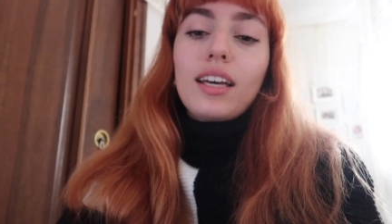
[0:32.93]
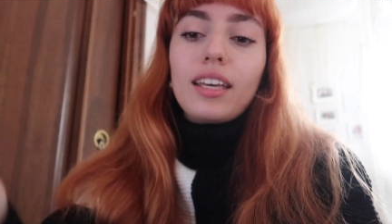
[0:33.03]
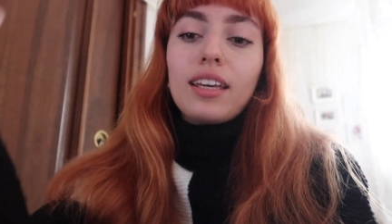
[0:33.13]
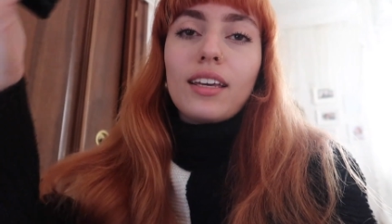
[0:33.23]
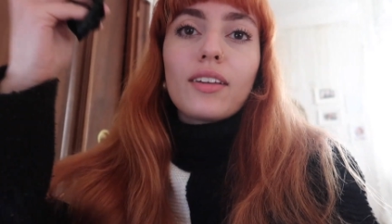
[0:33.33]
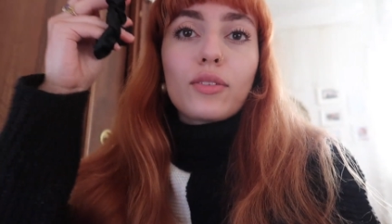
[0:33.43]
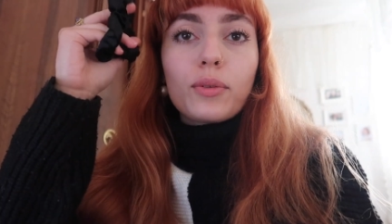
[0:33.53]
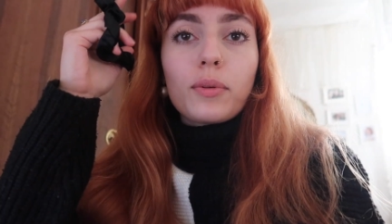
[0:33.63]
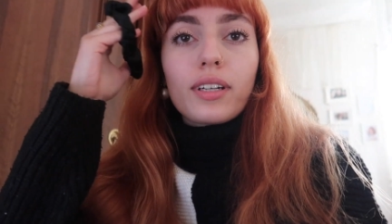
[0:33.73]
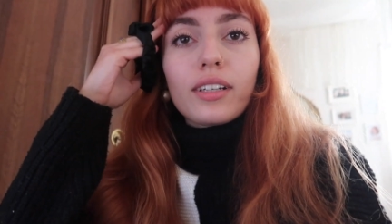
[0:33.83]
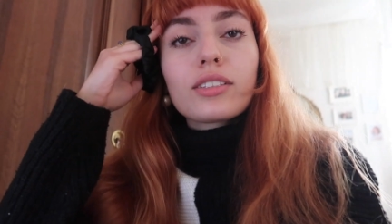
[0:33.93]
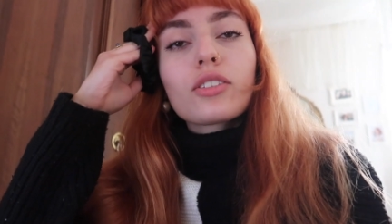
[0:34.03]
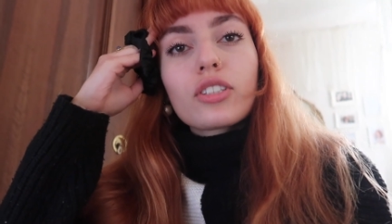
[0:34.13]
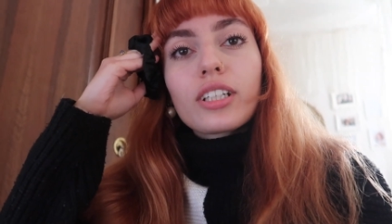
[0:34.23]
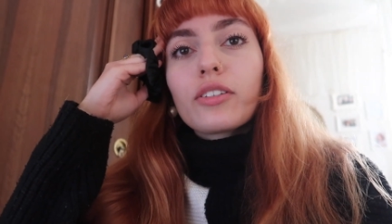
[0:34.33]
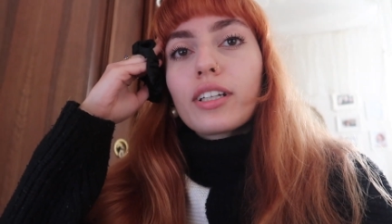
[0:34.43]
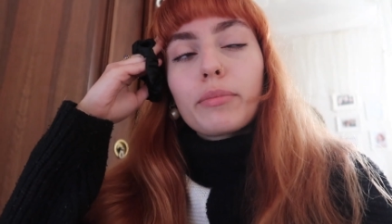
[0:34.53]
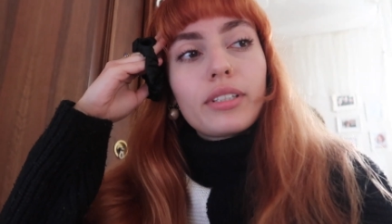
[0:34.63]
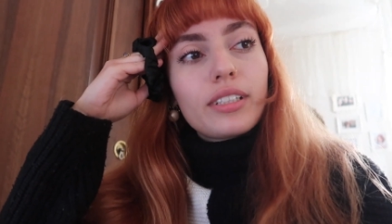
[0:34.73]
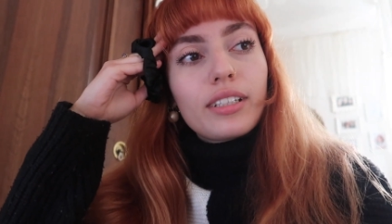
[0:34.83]
e sono qua che sto cercando di
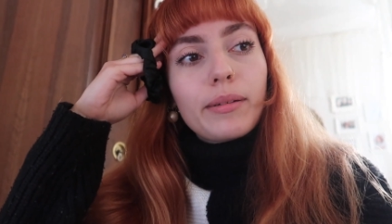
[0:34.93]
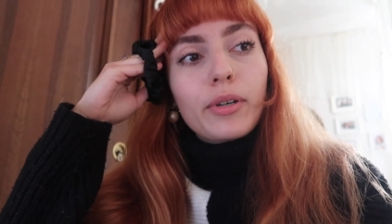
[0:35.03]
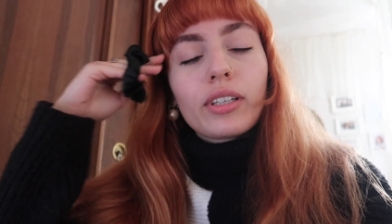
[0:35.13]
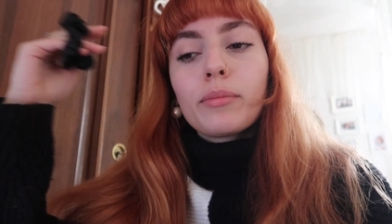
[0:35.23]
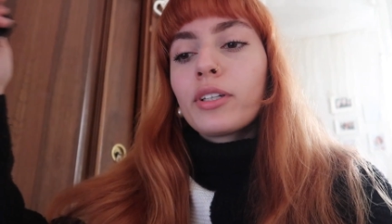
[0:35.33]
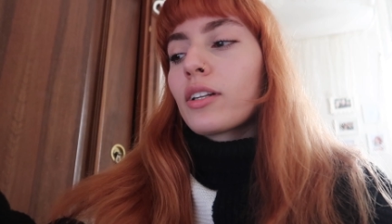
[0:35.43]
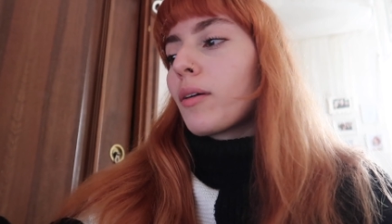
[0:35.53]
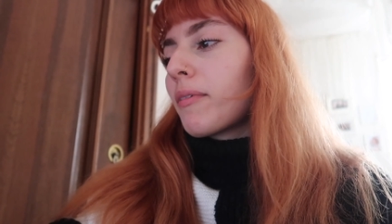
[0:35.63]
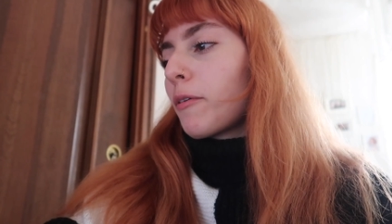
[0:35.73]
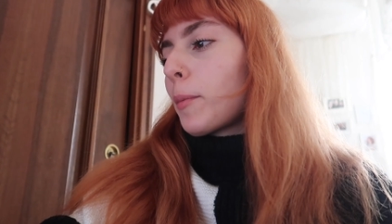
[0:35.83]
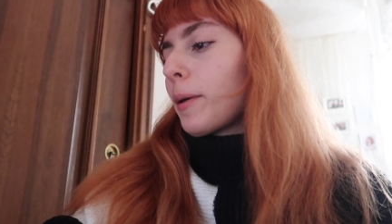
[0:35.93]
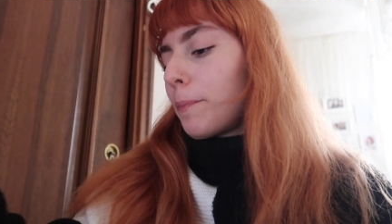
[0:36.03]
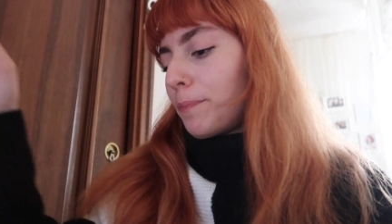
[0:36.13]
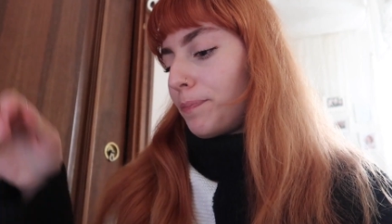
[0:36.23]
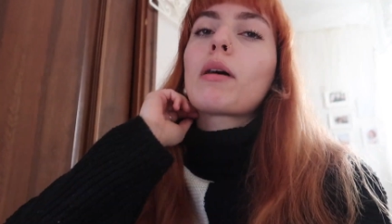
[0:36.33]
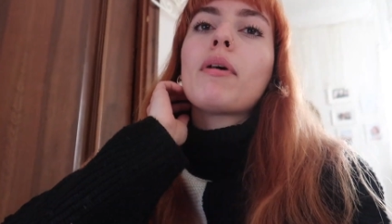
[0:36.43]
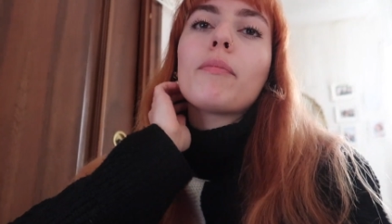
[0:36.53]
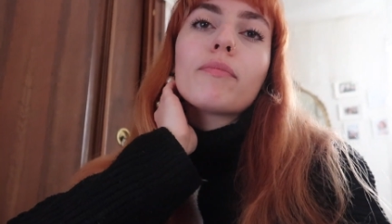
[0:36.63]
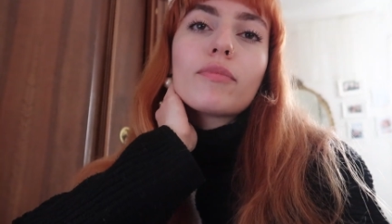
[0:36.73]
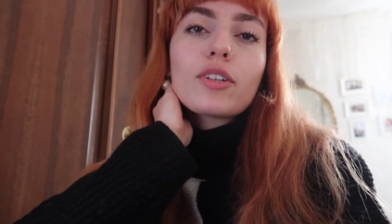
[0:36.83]
capire di che morte morirò ma vabbè, vabbè
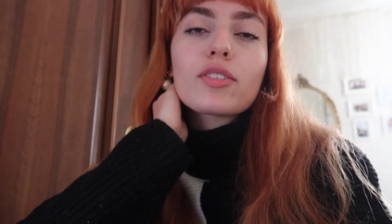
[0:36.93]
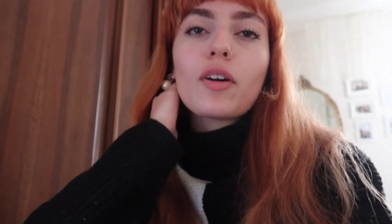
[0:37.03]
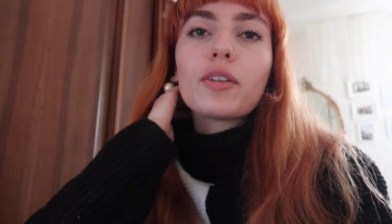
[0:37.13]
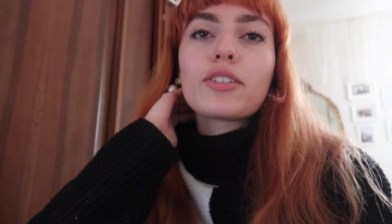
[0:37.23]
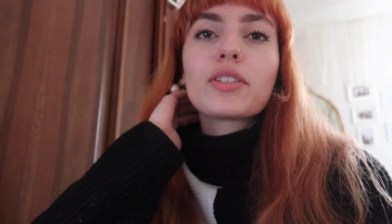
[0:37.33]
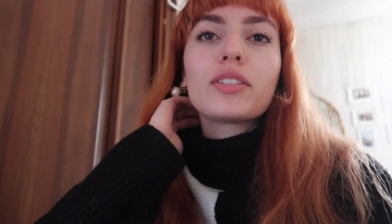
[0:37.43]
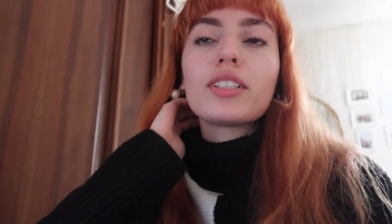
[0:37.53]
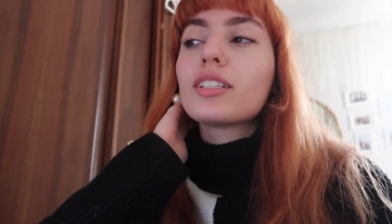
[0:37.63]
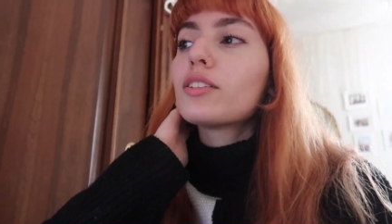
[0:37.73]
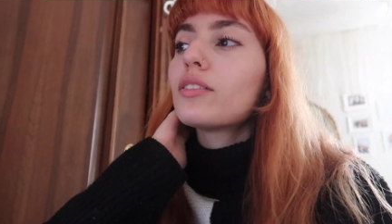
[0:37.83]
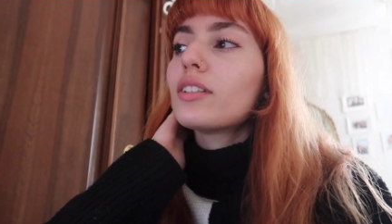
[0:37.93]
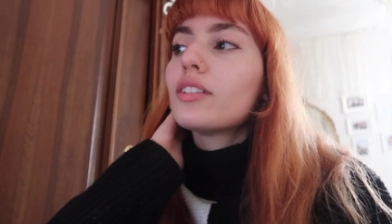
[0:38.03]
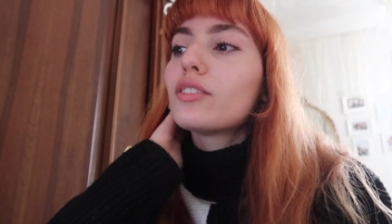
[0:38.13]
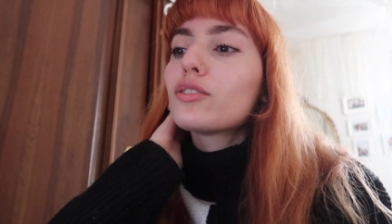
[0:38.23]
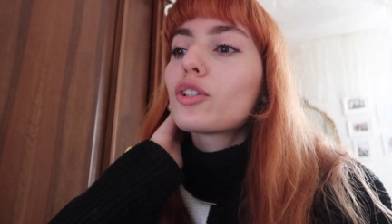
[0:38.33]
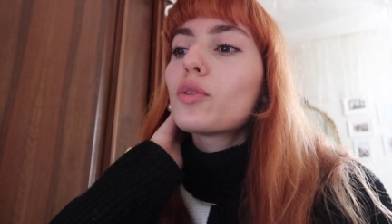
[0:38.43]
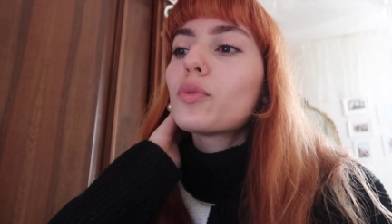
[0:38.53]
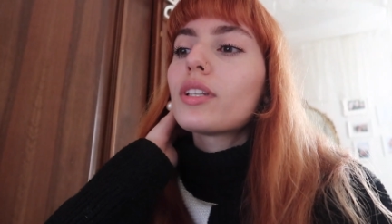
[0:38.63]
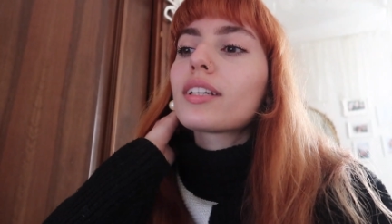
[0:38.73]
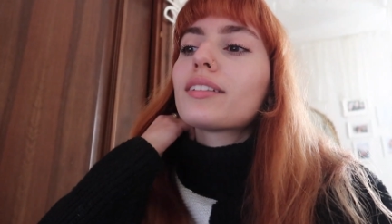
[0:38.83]
non lo so ho deciso di in
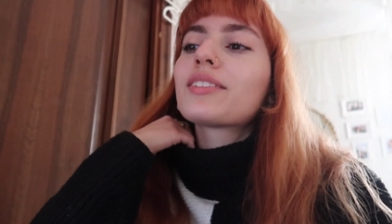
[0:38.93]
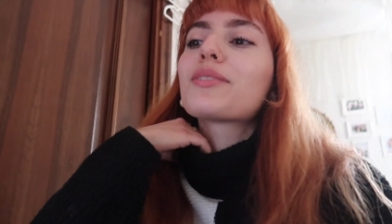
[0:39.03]
includere in